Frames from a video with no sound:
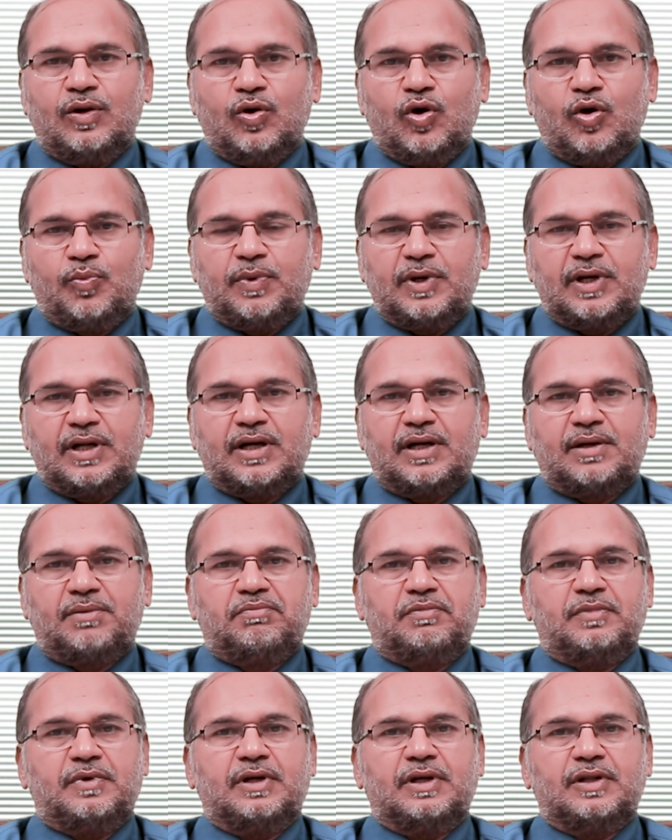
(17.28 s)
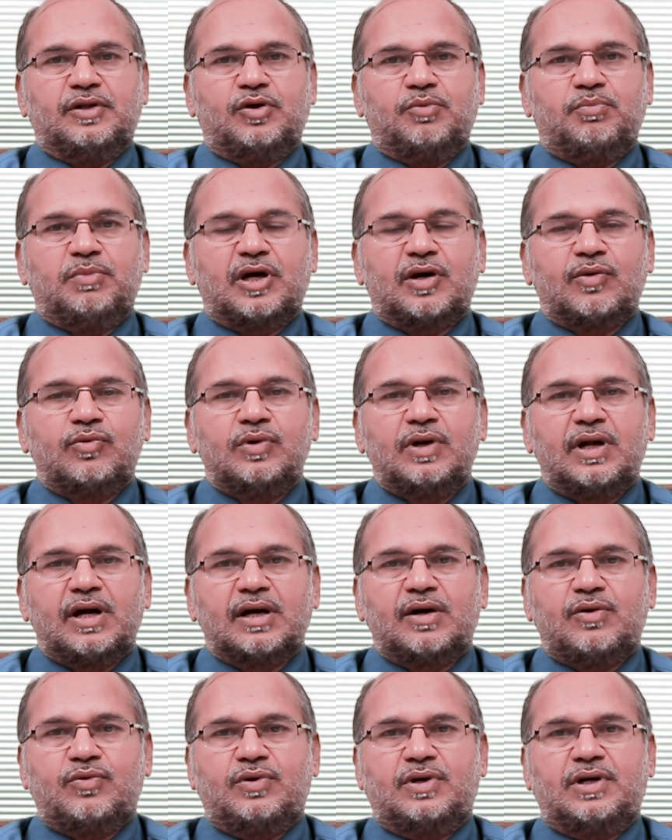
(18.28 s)
లోపల ఏదో
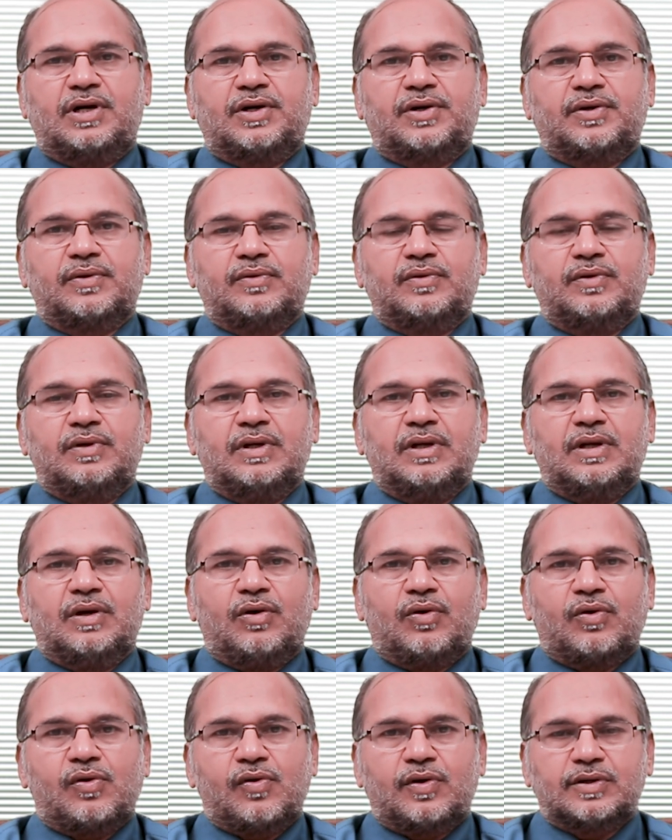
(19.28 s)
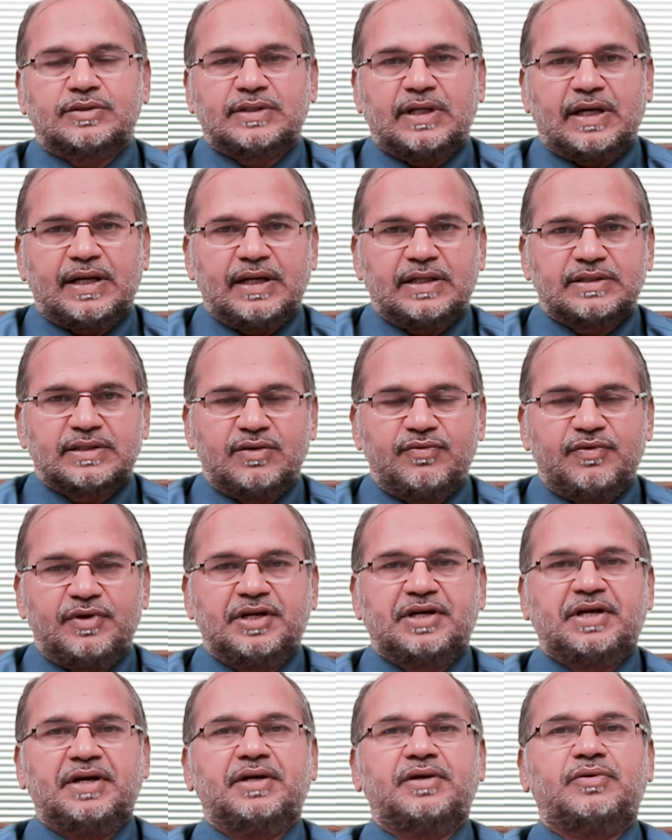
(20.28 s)
బరువులాగా ఉన్నట్టు ఒక్కొక్కసారి అసలు
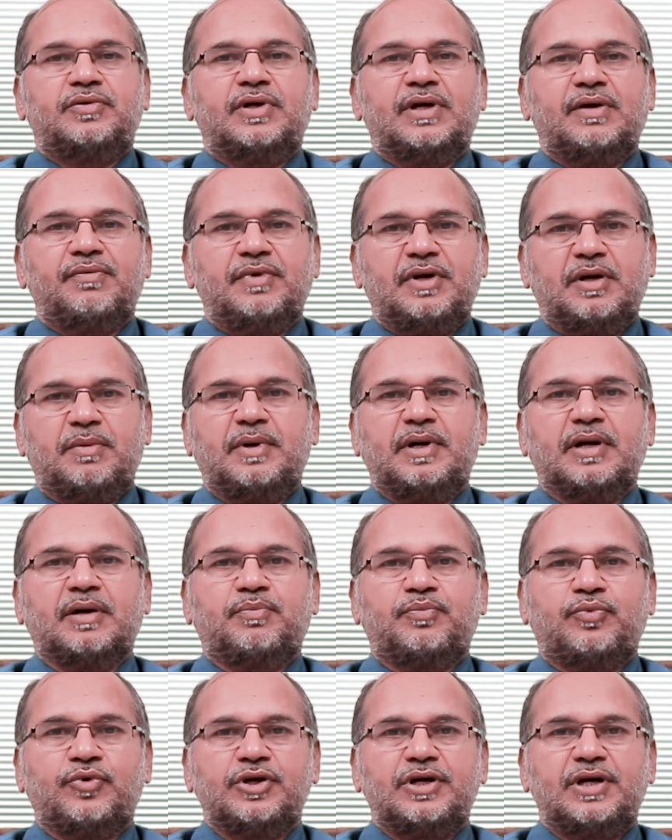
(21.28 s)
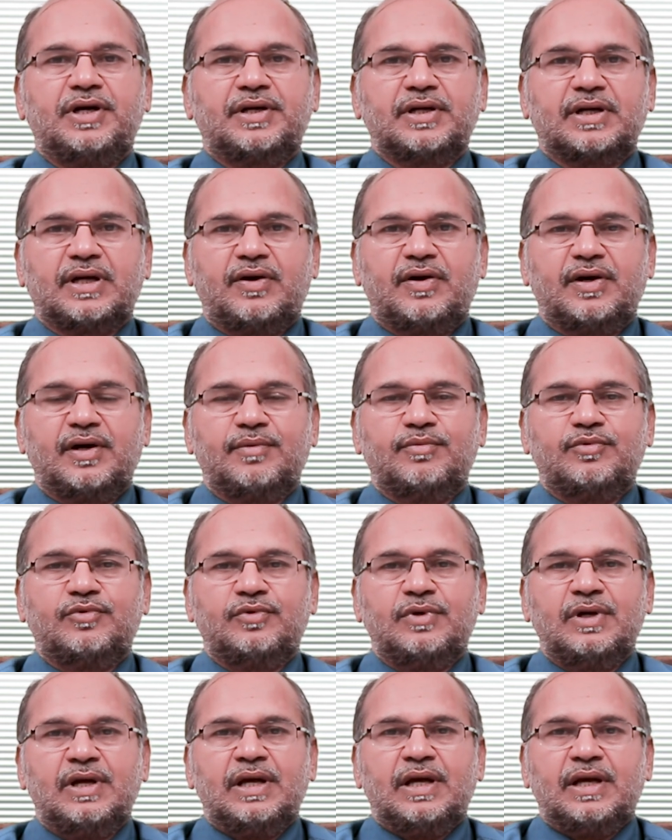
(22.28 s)
వినికిడి కూడా వినబడకపోయినట్టు కావడము
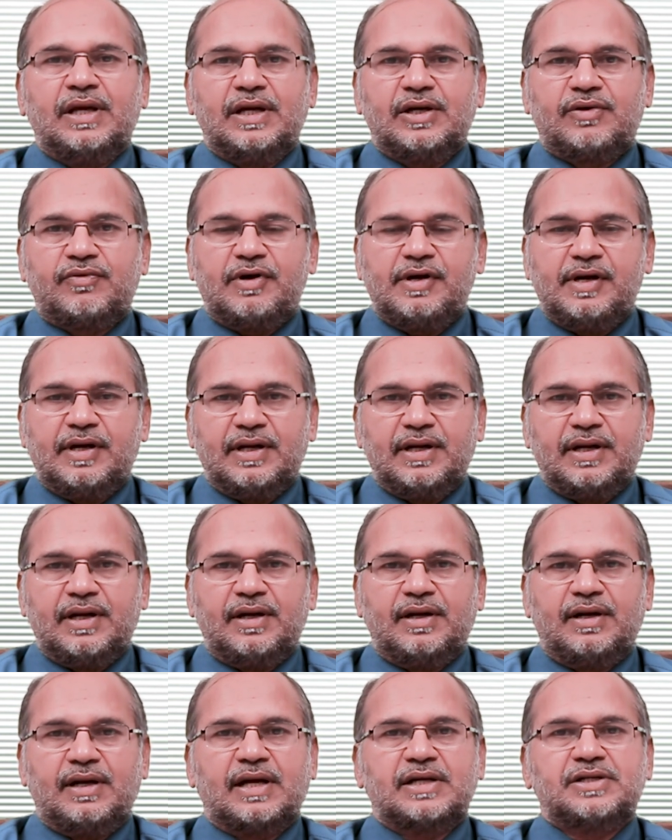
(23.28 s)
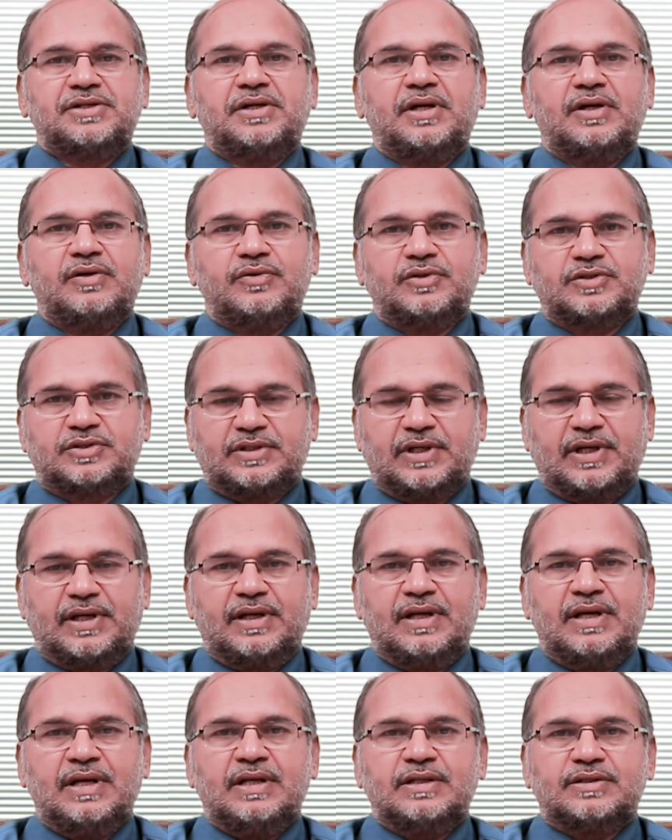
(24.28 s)
ఇటువంటి లక్షణాలు వస్తాయి
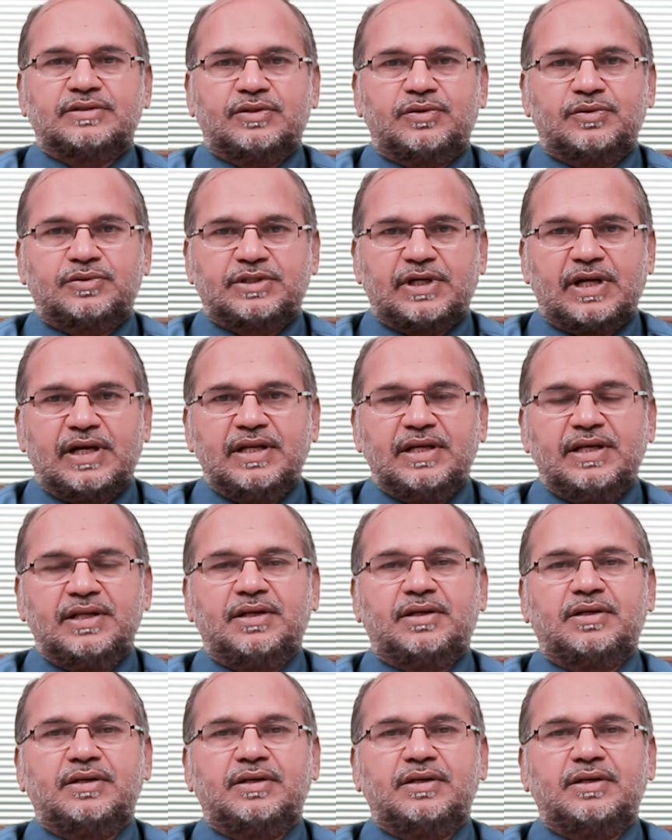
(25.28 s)
సో చలి